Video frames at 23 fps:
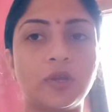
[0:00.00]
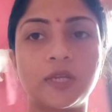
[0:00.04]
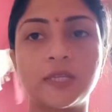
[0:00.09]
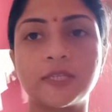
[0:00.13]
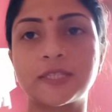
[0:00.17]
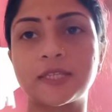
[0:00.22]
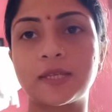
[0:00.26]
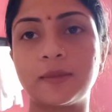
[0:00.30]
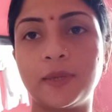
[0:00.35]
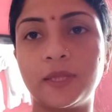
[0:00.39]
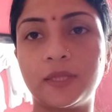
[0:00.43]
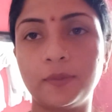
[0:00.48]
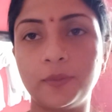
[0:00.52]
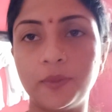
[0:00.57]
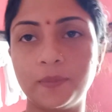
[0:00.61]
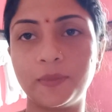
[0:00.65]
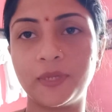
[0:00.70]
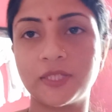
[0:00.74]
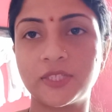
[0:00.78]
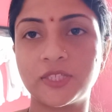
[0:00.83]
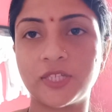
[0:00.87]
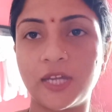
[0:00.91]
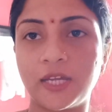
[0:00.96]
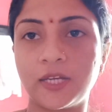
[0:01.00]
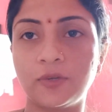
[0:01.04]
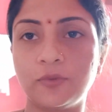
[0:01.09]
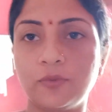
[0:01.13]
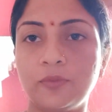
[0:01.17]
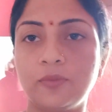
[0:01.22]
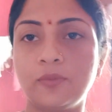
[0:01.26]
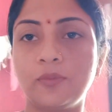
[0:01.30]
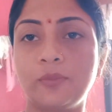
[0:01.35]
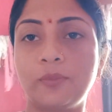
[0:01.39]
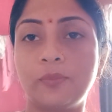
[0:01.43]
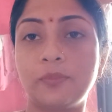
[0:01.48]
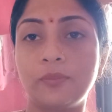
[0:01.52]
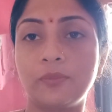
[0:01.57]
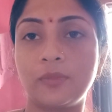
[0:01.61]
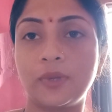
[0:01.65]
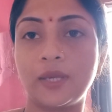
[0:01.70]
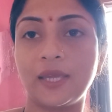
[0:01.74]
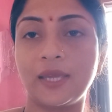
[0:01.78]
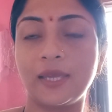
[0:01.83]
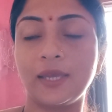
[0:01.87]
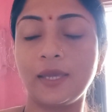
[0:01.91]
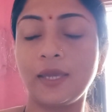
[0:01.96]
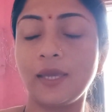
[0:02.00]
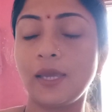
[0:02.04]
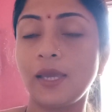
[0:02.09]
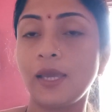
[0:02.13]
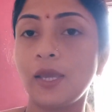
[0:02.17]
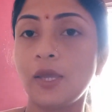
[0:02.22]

और इसके बाद अभी मैं जा रही हूँ मैं